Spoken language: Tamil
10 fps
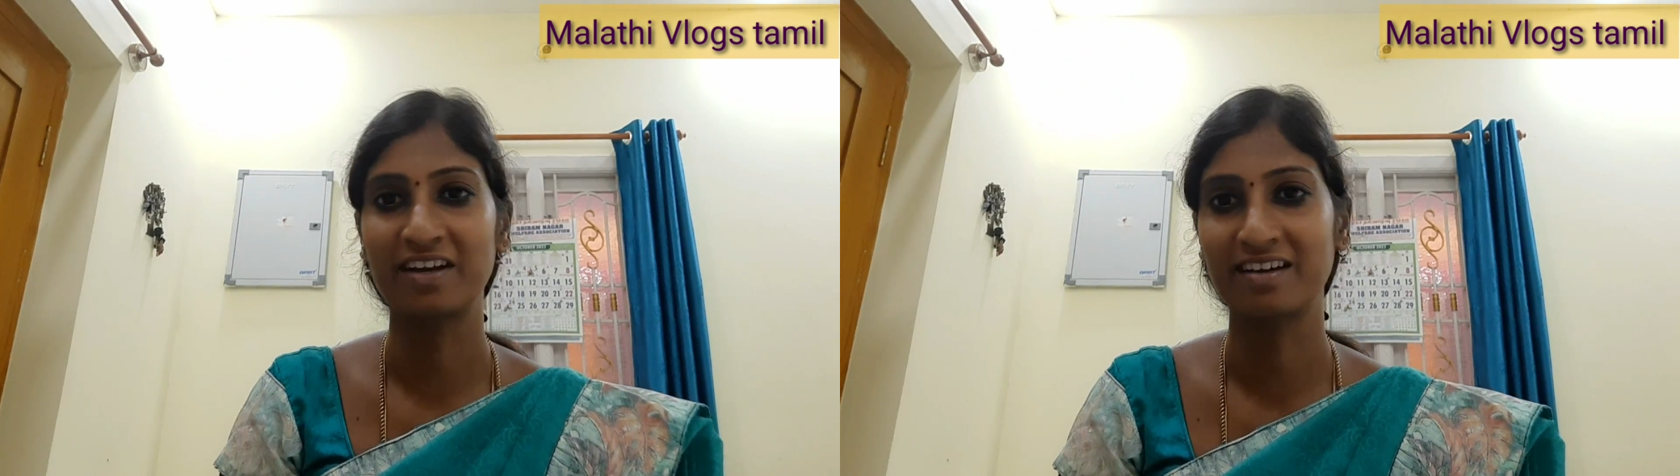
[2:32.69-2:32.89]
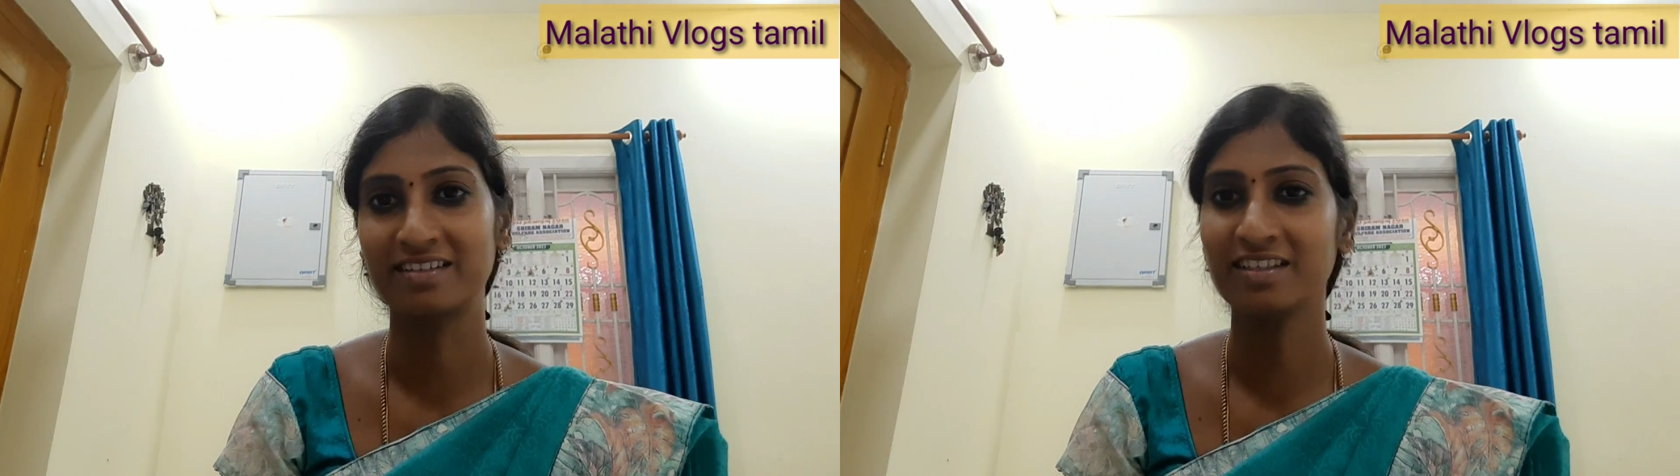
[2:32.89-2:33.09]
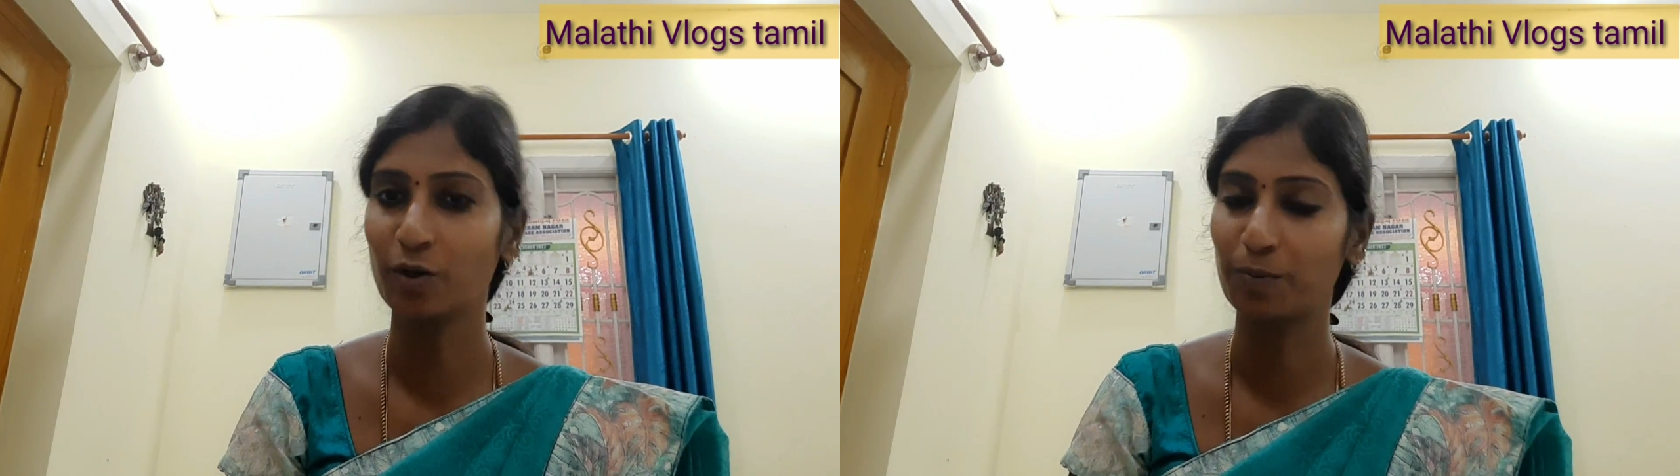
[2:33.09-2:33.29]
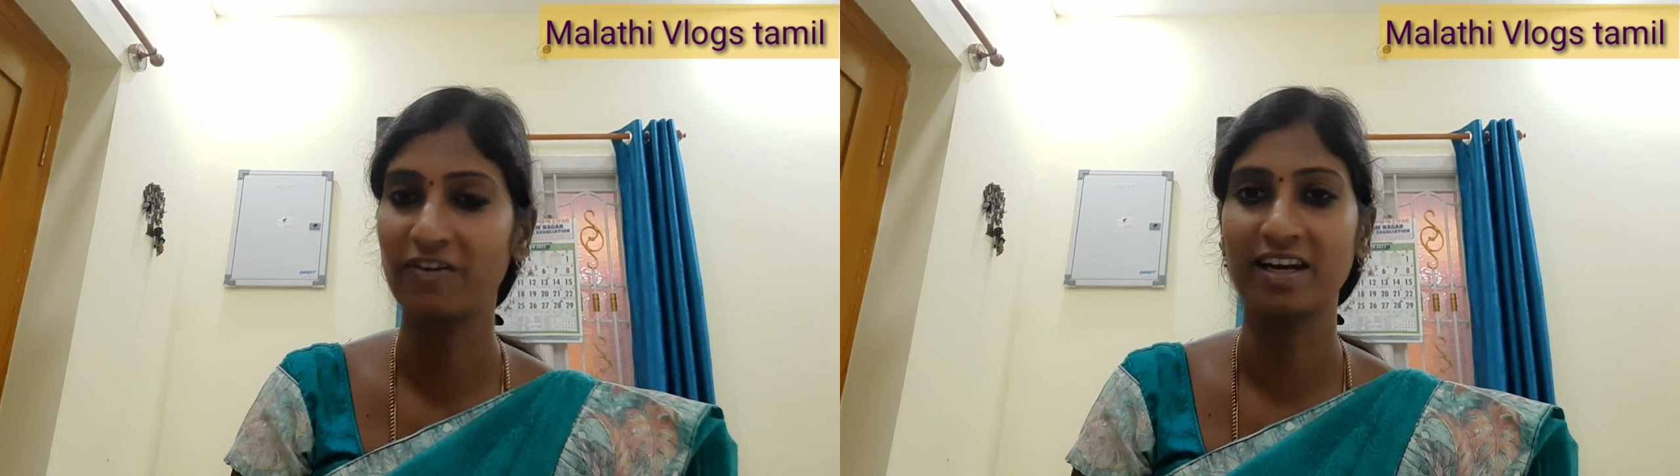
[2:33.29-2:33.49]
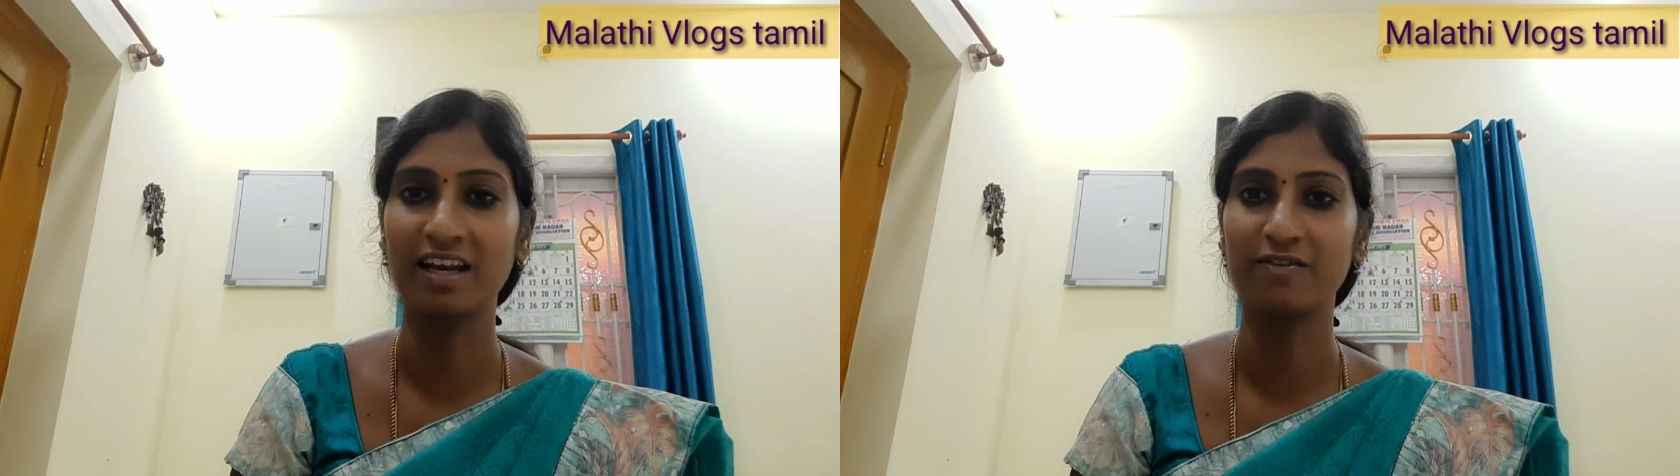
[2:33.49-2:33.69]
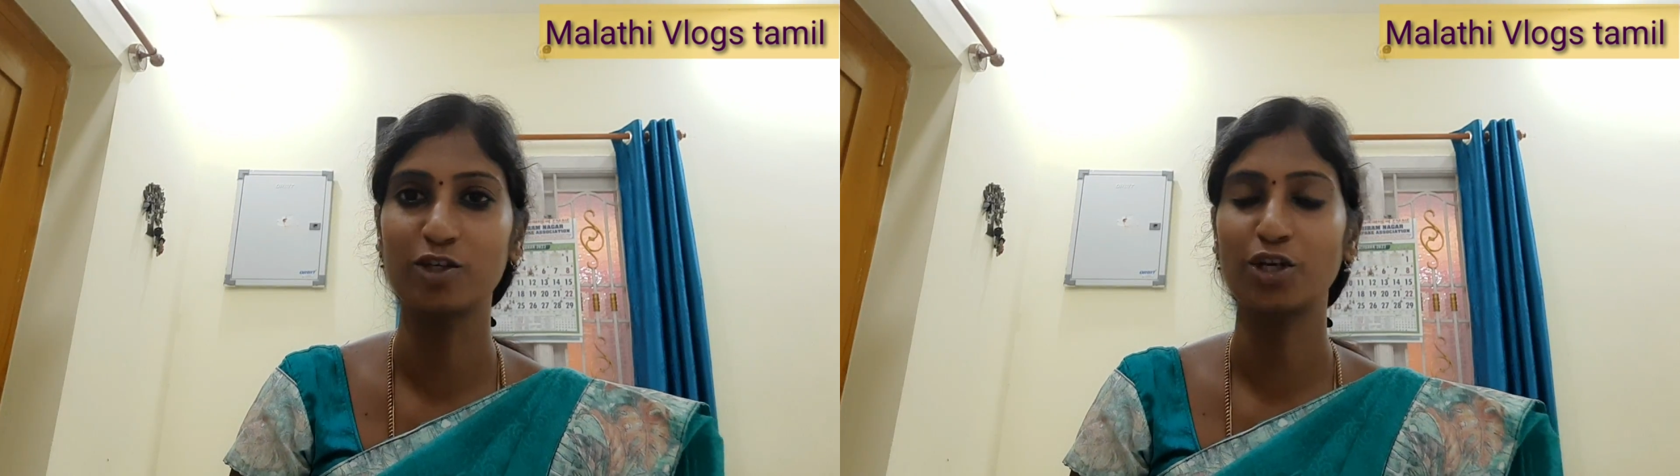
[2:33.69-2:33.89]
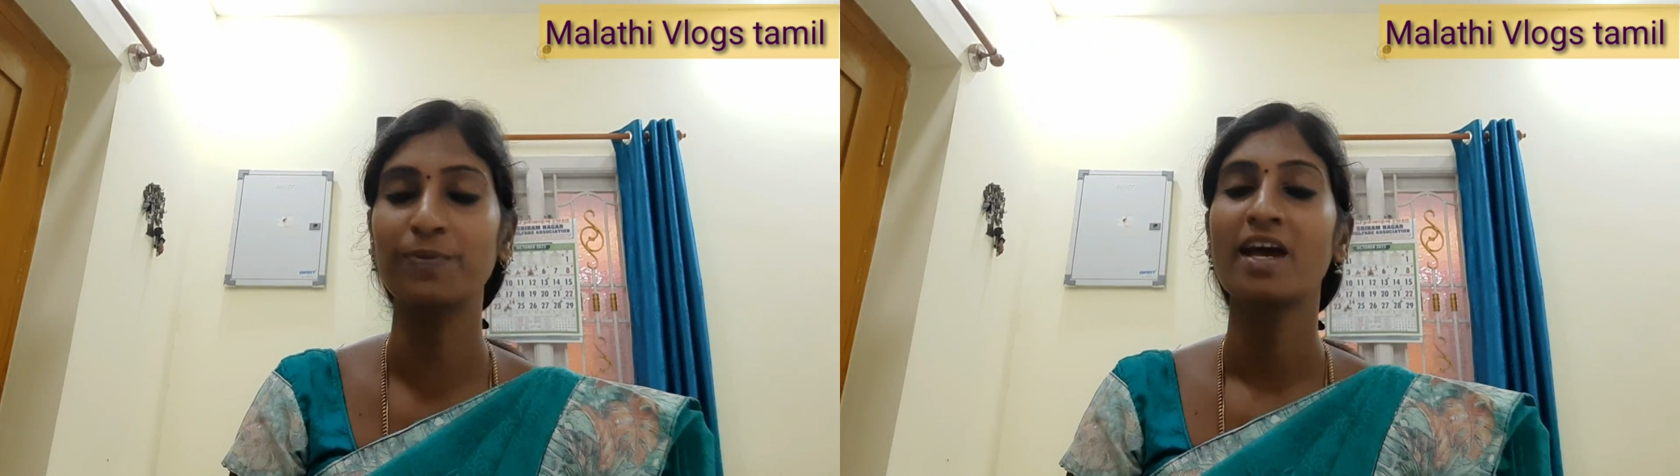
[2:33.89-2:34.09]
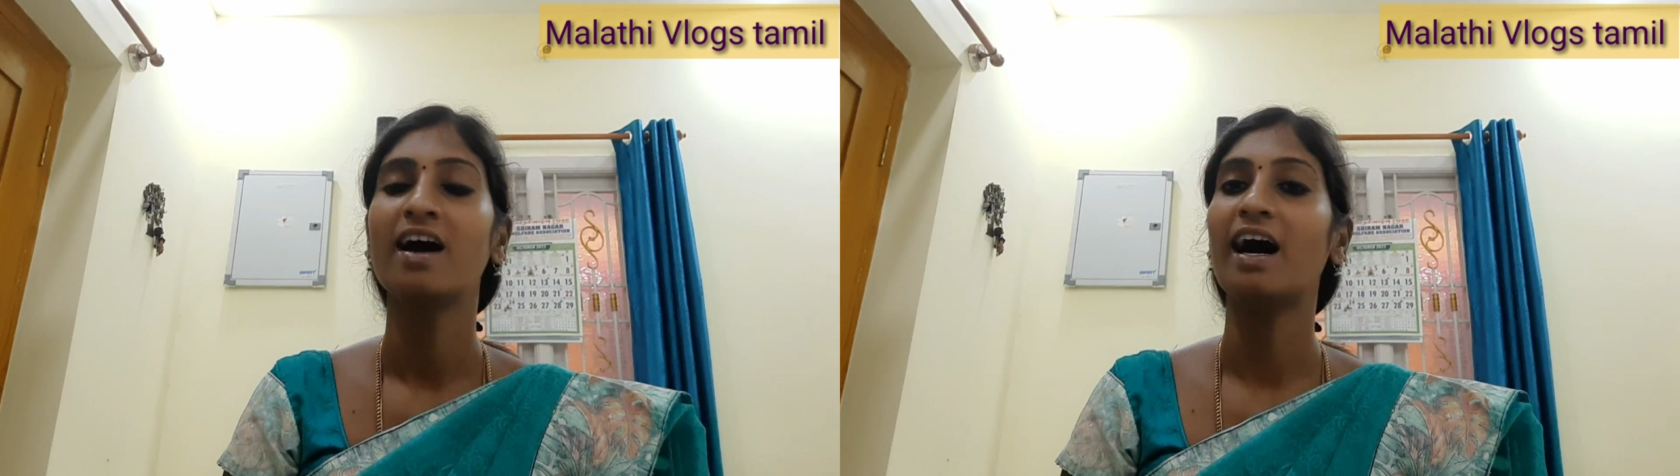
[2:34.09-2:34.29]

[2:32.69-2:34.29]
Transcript: வைக்கிறது ரொம்பவே நல்ல விஷயம்